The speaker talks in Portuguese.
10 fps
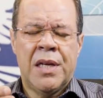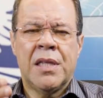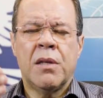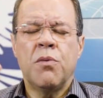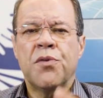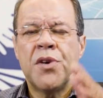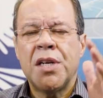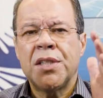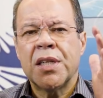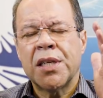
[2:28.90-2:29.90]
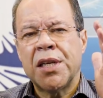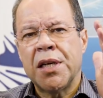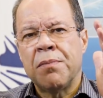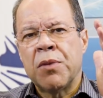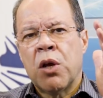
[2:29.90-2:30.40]
Então veja
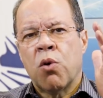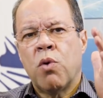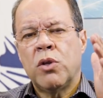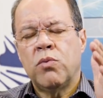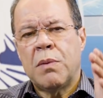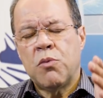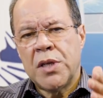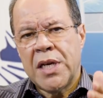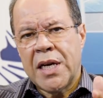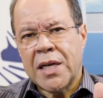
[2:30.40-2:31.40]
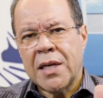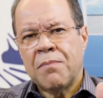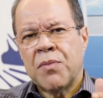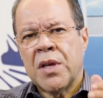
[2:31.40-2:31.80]
que quando uma mulher